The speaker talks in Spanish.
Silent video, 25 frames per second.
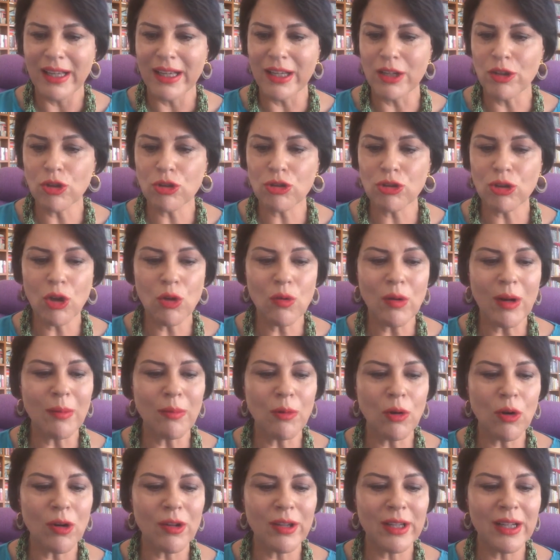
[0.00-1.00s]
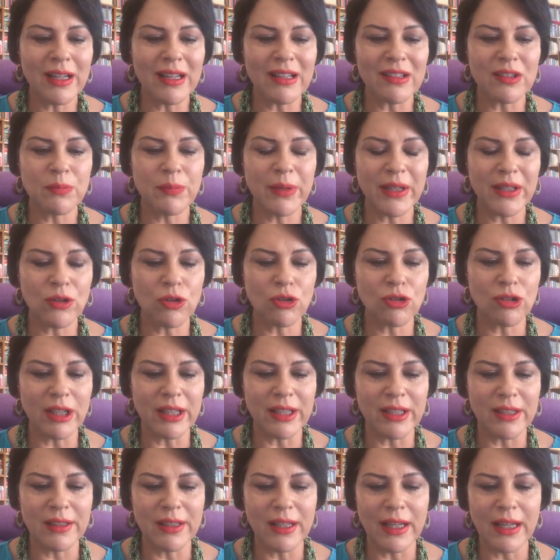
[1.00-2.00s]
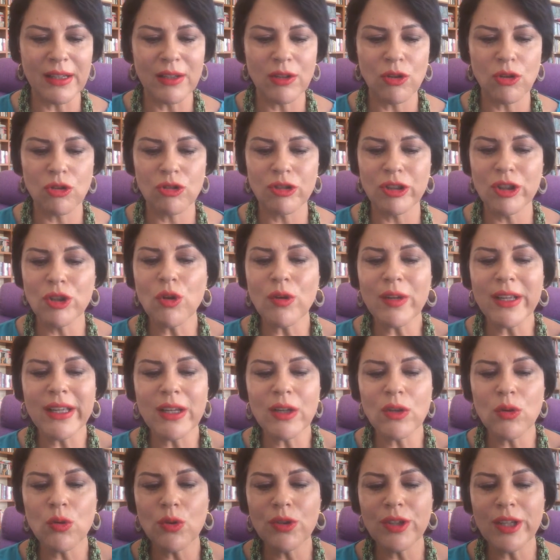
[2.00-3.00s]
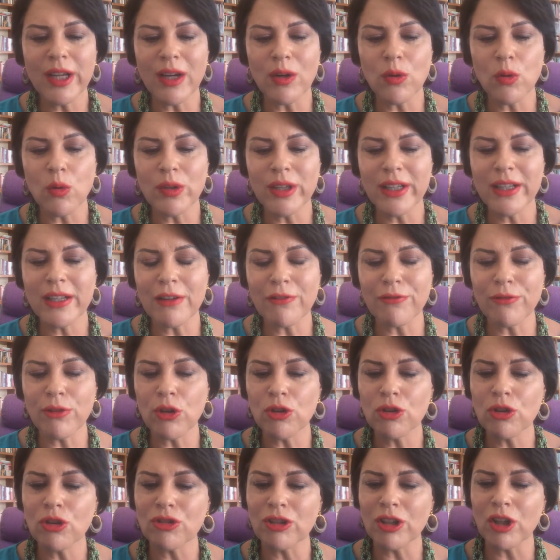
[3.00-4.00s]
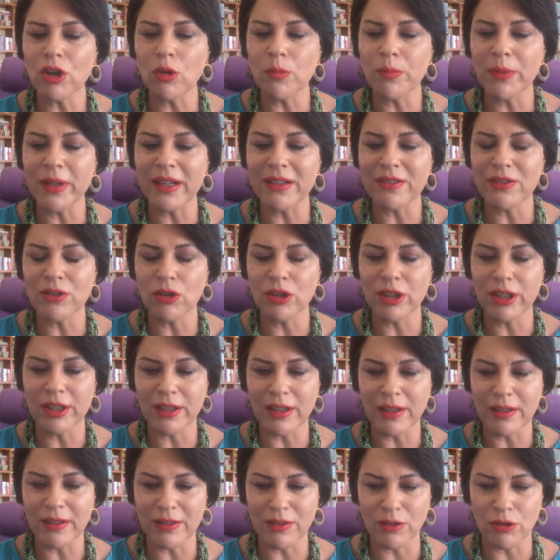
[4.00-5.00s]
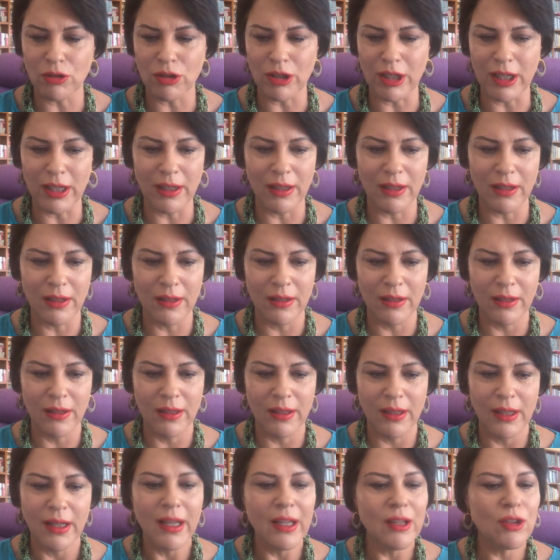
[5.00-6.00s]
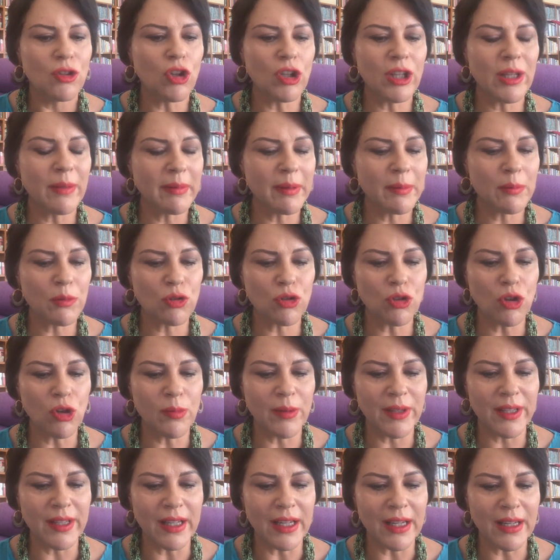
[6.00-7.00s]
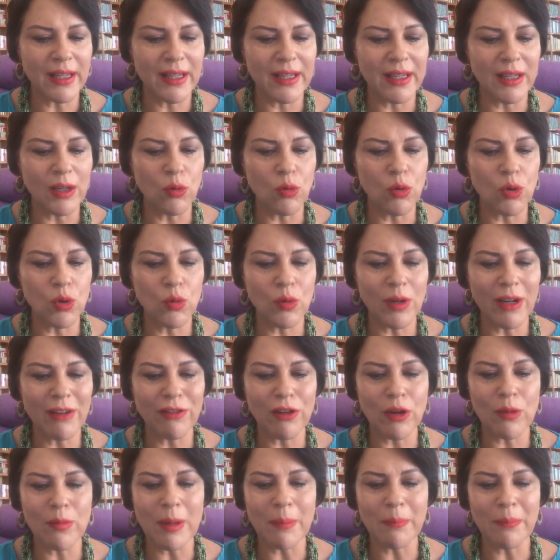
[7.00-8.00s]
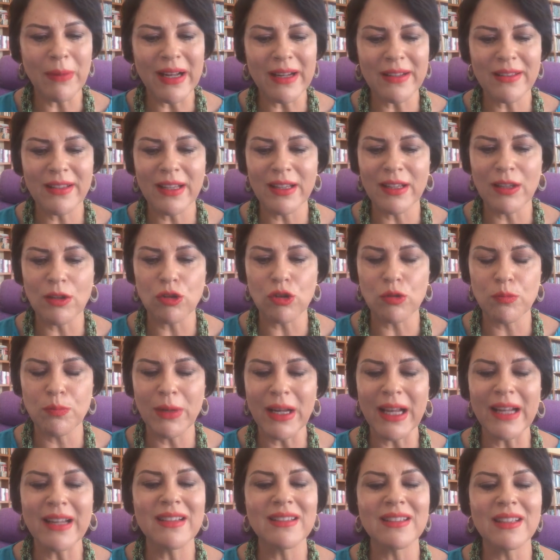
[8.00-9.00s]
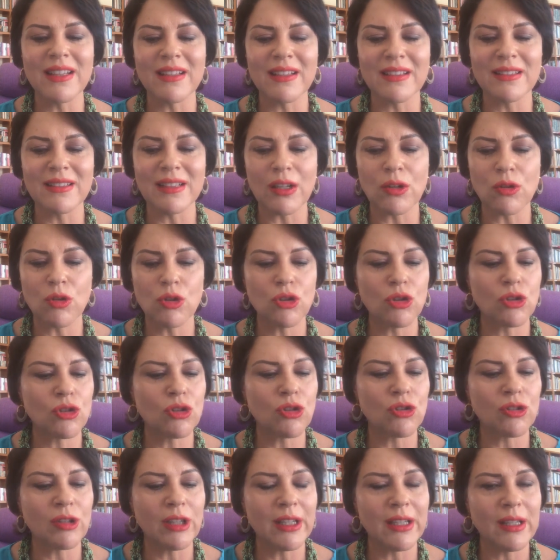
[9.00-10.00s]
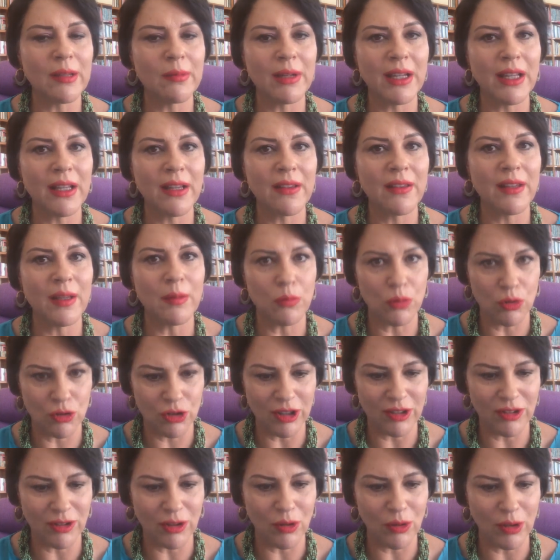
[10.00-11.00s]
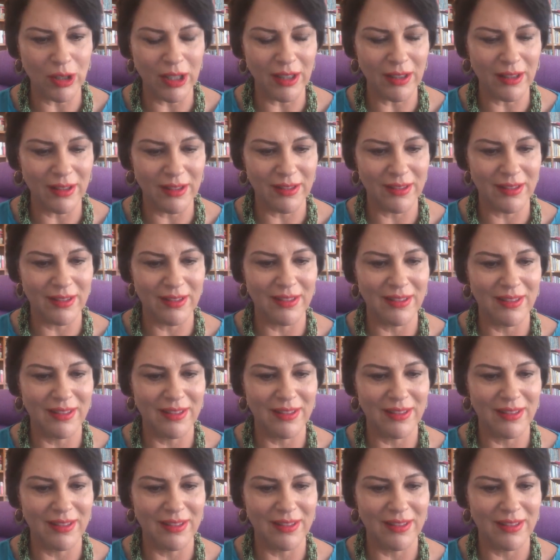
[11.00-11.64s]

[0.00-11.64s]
que no solo aborde el aspecto sanitario, sino que incluya acudir a fondos de cooperación internacional. No debemos olvidar que la cultura forma parte de los planes de desarrollo sostenible de muchas ciudades.